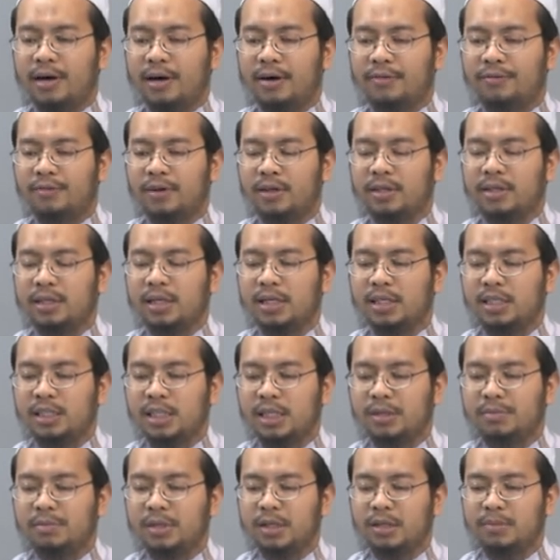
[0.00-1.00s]
ฟื้นคืน
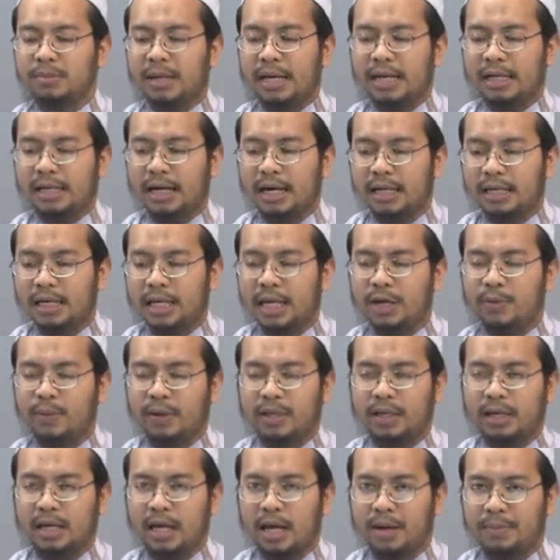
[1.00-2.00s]
ชีพขึ้นมาอีกครั้งในวั
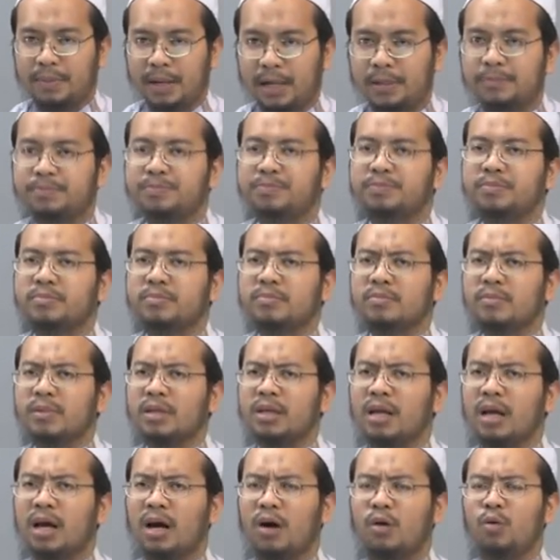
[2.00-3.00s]
นเกียร
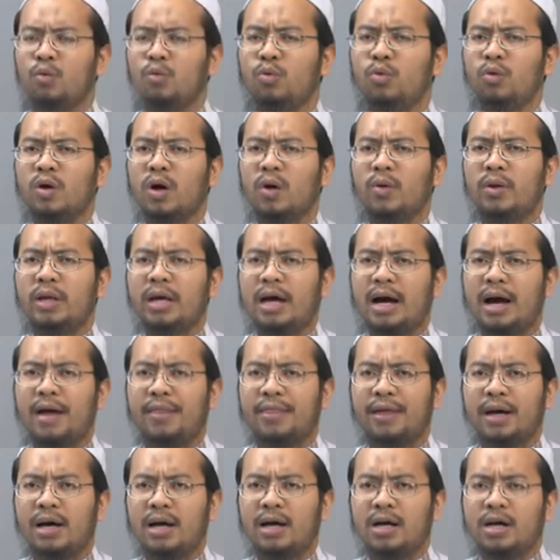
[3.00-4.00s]

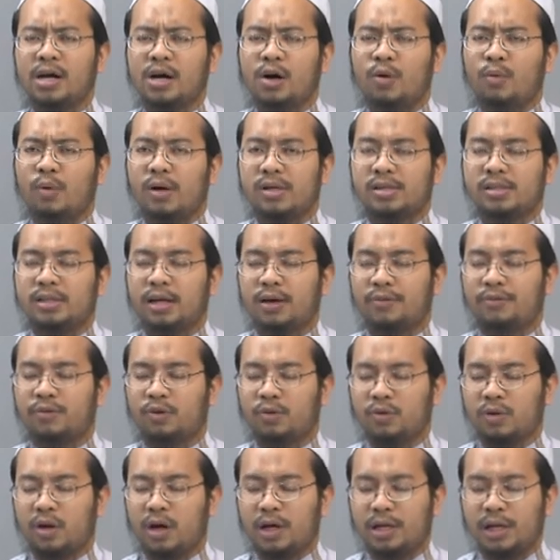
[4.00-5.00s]
มะะะวสตัักฟุุ
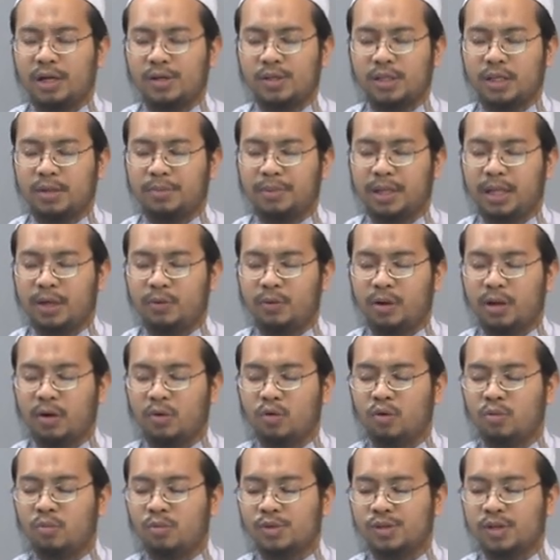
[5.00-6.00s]
รอออลลฮ์น أ ق ล ل
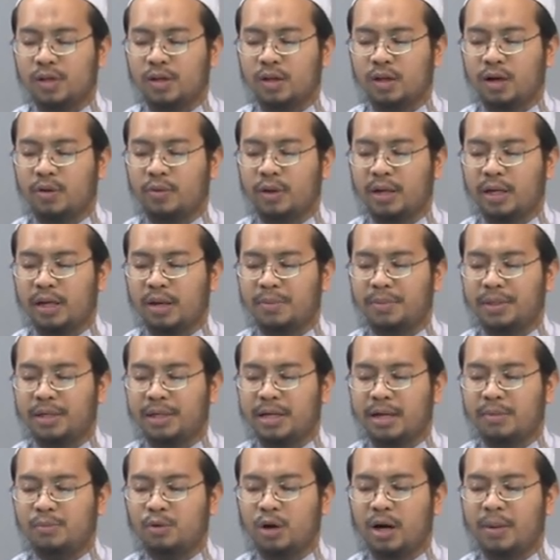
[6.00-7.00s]
قولي ه ذ ุมุส ت ล ف ر ล ل ل ه ا ل ะ ظ ي م
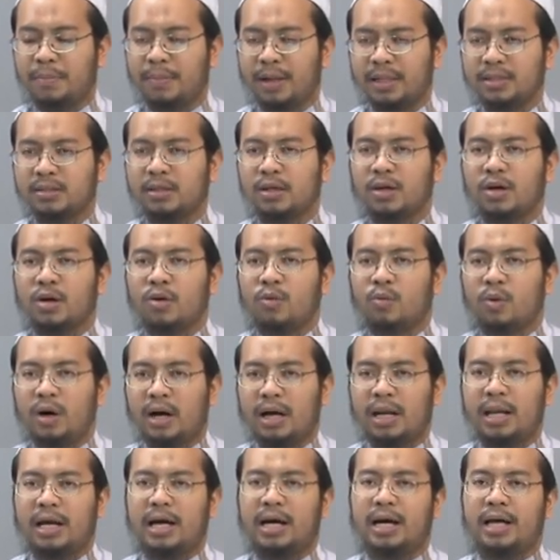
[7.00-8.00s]
لي ولكم و ص ل ั الله على نبينا محمد و ั
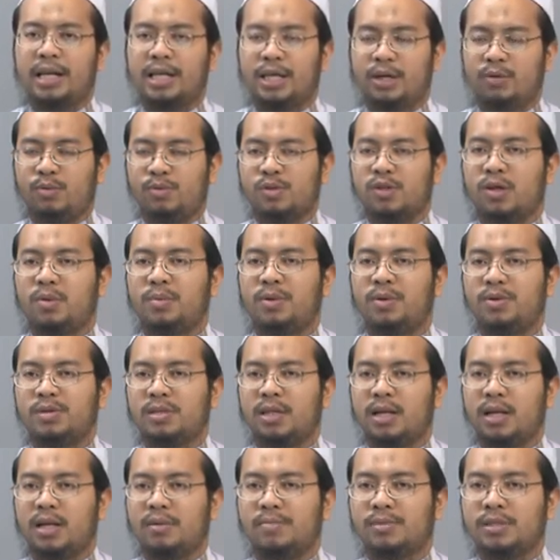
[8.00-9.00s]
ล ى آله و ล ح ب ه ุ
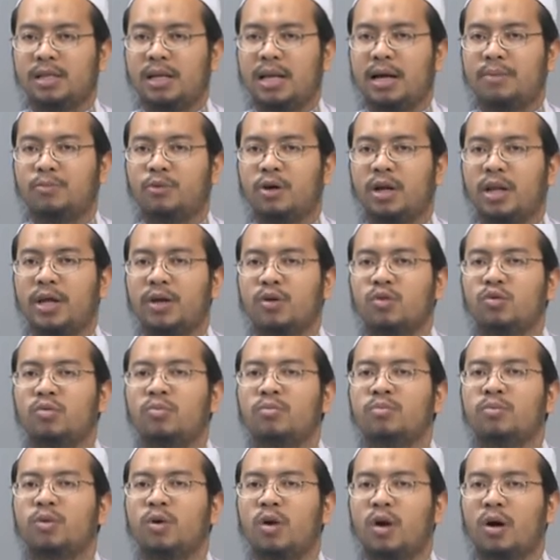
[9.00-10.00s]
س ل م السلام عليكم
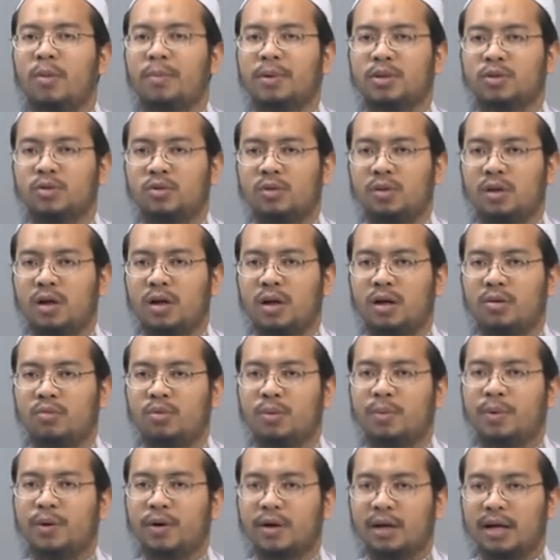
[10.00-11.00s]
ورحمة الله و
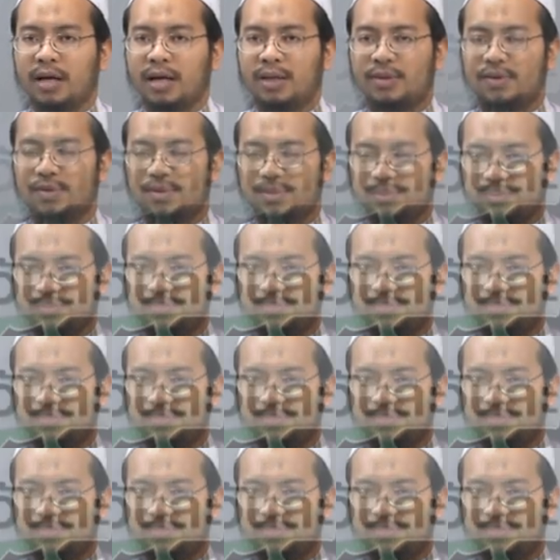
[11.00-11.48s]
า ر ك ا ت ه